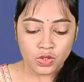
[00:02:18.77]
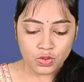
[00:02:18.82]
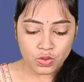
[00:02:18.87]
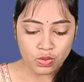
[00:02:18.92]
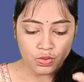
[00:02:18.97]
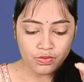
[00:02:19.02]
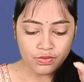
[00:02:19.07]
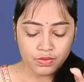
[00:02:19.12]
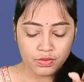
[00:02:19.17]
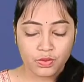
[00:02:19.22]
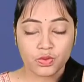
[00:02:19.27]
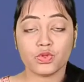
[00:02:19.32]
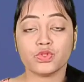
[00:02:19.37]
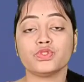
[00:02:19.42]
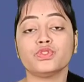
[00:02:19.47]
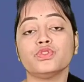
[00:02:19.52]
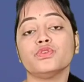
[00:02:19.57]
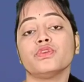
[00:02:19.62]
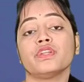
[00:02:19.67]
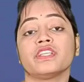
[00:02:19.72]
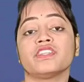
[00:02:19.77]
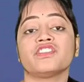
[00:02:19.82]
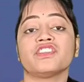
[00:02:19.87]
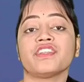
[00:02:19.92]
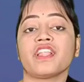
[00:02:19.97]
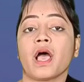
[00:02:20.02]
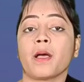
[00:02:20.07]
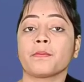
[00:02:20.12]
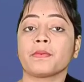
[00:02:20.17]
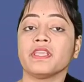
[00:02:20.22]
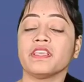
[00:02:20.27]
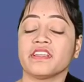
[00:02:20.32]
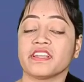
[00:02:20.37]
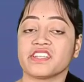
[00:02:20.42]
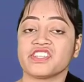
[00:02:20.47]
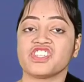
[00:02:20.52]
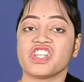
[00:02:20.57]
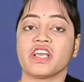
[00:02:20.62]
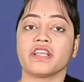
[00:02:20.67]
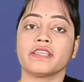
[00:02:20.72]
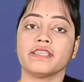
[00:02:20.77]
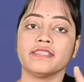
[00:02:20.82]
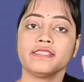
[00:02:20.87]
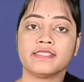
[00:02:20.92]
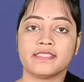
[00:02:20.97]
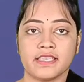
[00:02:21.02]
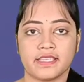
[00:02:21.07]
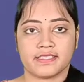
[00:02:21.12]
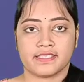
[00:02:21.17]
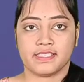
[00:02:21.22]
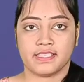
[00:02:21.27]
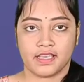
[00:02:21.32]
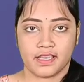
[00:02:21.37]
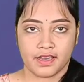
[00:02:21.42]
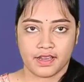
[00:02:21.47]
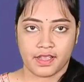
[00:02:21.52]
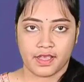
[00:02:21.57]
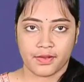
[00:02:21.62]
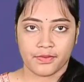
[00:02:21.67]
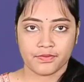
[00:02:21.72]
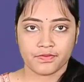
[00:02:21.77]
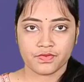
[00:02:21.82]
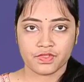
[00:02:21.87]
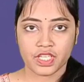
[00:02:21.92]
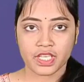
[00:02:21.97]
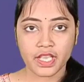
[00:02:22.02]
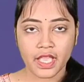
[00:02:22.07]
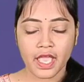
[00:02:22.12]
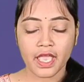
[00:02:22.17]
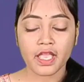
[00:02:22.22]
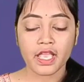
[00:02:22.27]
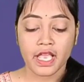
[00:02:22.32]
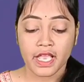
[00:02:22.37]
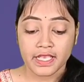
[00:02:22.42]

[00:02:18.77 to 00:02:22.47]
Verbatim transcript: तो कोर्स ड्यूरेशन आपकी रशा की सिक्स ईयर है ठीक है